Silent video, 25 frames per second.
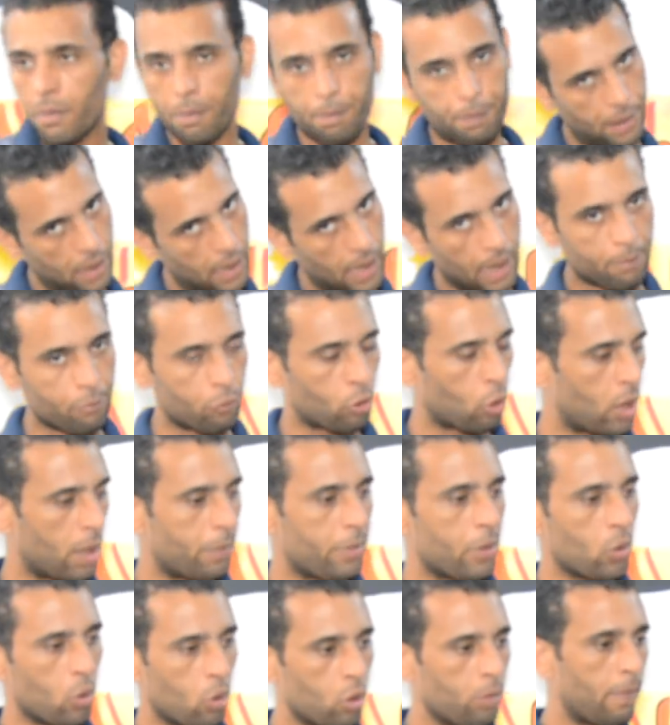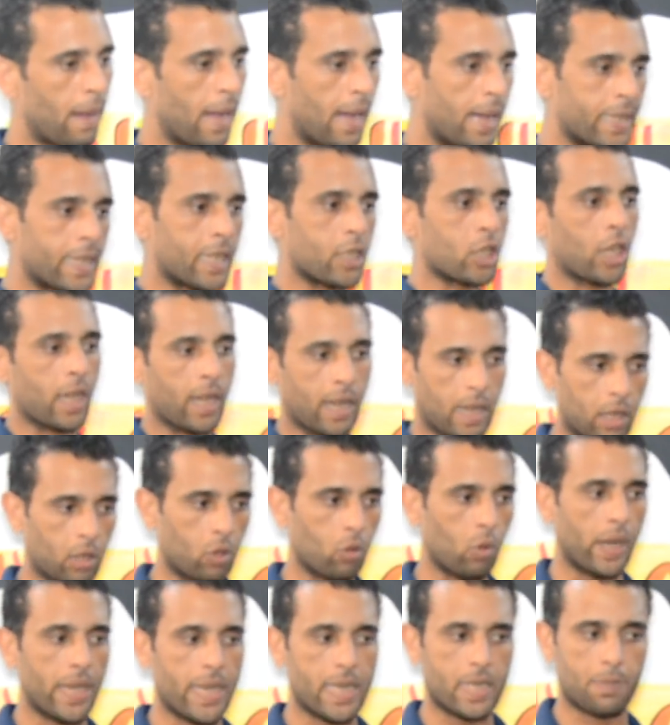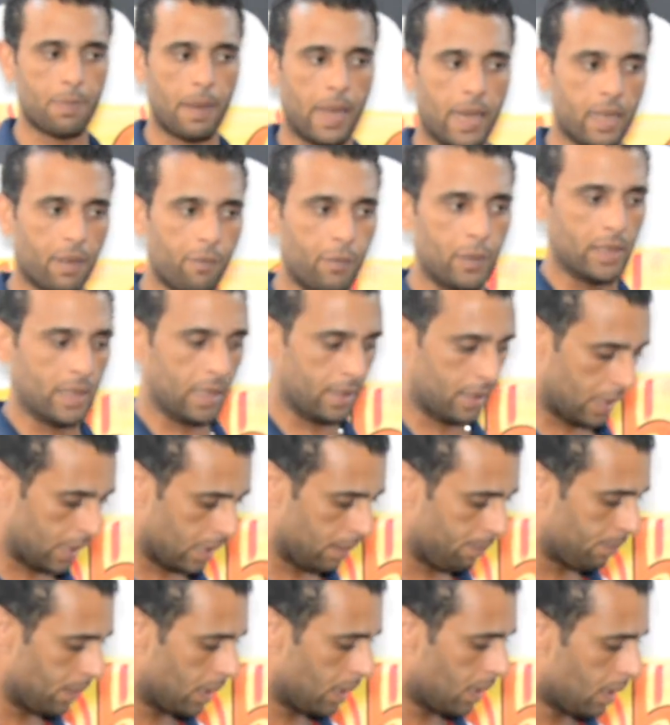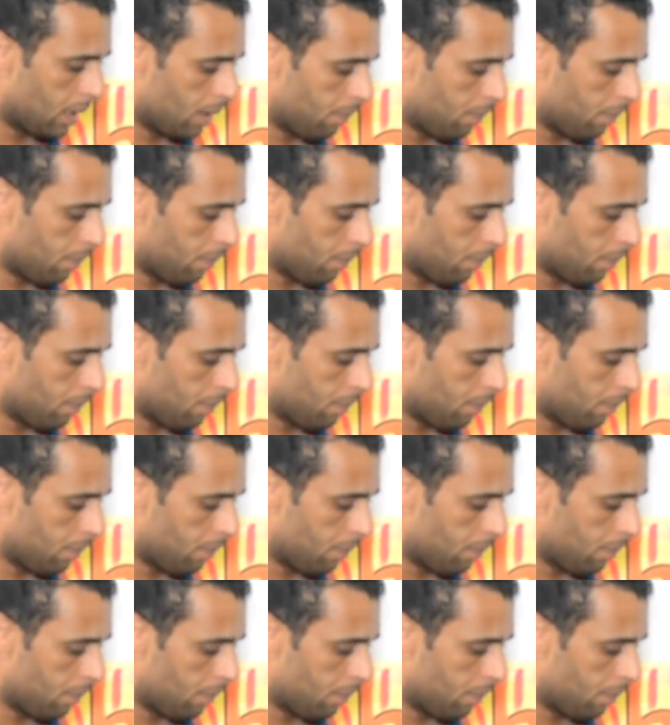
الحمد لله بيقول معانا شغال كويس معانا في التدريب